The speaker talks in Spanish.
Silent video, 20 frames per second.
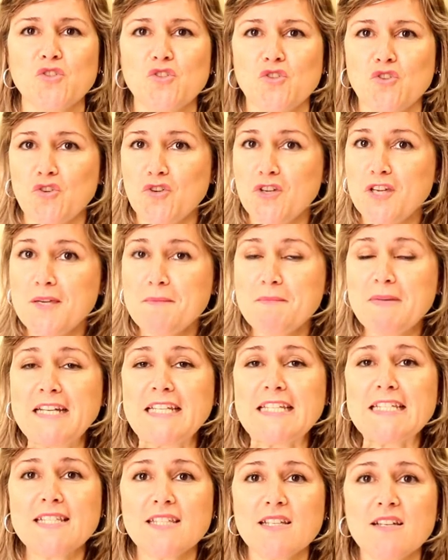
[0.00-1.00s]
soy
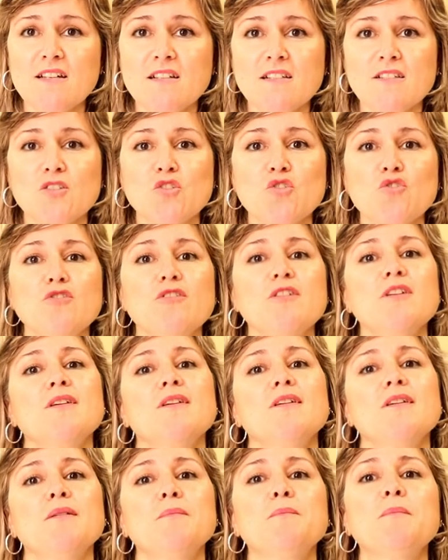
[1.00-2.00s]
Marisa,
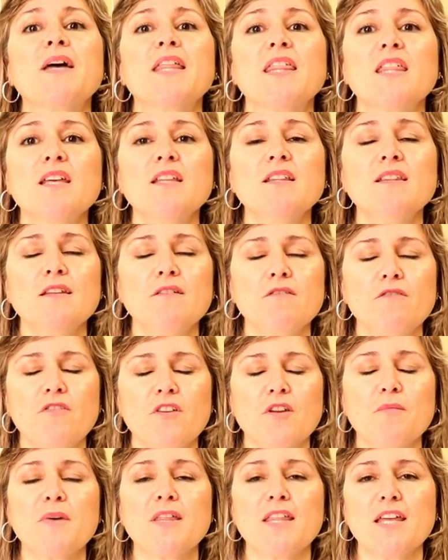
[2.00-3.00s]
soy paciente
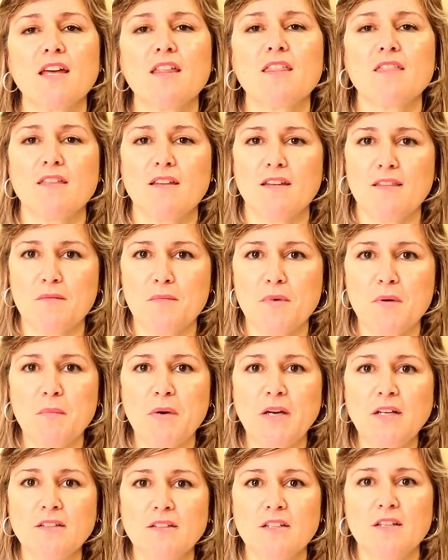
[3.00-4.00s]
enferma de cáncer de
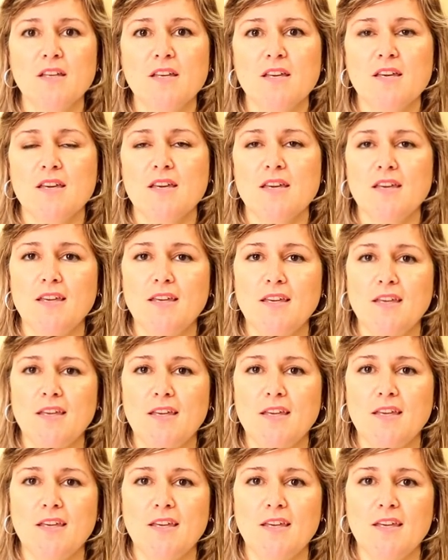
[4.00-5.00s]
mama
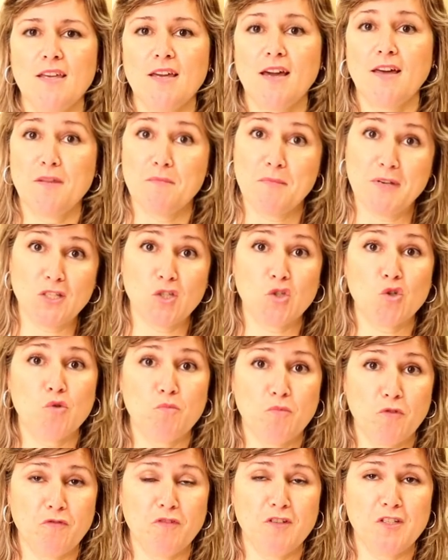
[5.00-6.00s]
y además soy
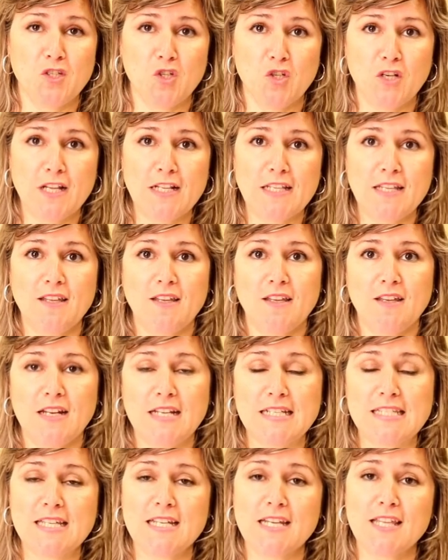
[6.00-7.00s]
profesional de
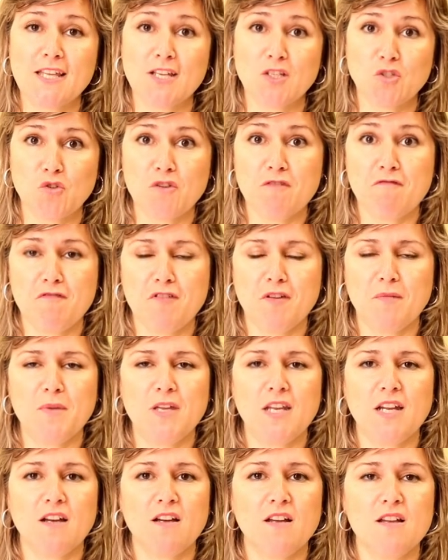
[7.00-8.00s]
la sanidad, soy
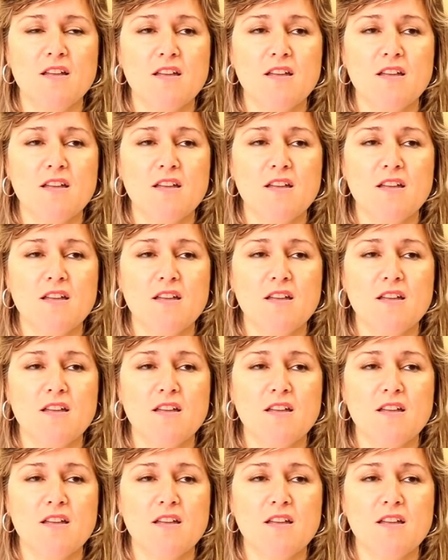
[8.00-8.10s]
enfermera.